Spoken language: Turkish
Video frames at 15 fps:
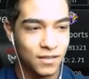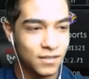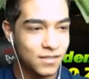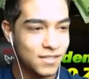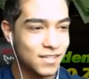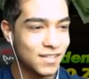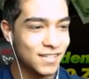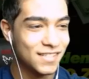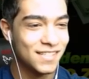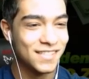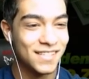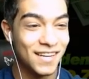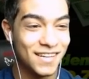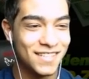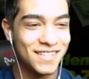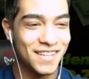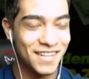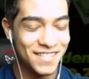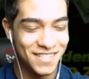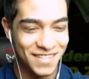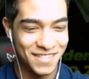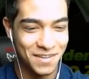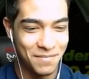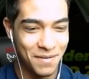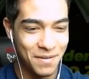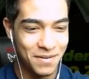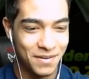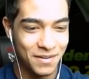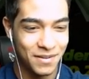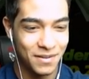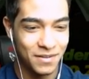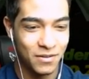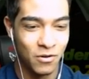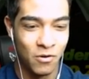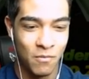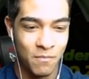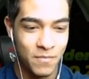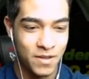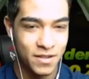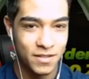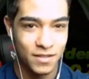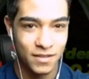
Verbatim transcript: Sınırsızlar çıkartacağız ya ben 10 bin.